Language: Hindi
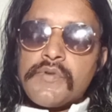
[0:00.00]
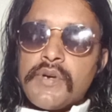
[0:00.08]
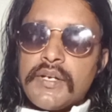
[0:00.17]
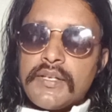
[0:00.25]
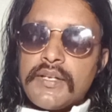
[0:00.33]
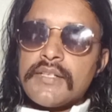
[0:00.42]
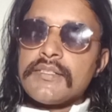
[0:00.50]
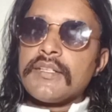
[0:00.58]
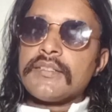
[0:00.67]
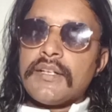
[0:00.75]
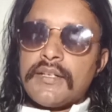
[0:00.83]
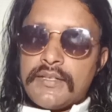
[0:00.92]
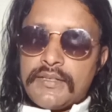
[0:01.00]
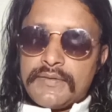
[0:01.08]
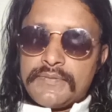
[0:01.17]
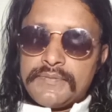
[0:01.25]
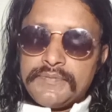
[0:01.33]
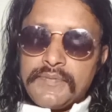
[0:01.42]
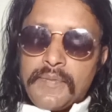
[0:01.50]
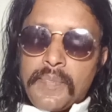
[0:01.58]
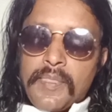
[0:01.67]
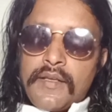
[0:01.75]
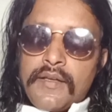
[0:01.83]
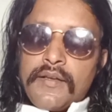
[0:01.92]
विवाह किया जाता है
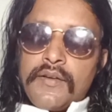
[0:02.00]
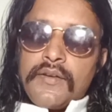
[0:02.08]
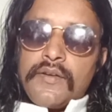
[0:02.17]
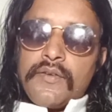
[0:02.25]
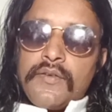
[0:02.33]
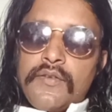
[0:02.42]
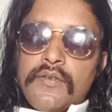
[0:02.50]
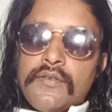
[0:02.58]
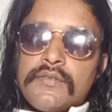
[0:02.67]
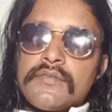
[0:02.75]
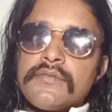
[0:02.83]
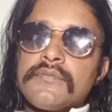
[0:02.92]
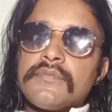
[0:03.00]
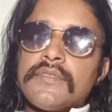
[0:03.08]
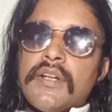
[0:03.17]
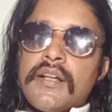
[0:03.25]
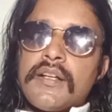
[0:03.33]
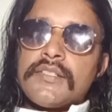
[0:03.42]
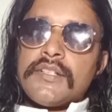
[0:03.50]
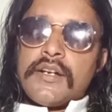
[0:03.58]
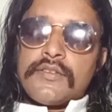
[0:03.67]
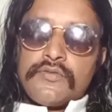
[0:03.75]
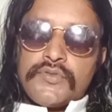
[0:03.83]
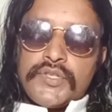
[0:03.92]
और धारा
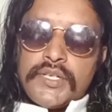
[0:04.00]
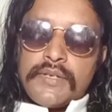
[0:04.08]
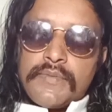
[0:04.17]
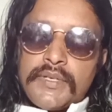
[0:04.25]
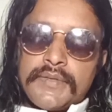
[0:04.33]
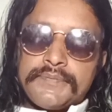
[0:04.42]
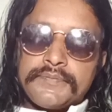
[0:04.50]
चार सौ छियानवे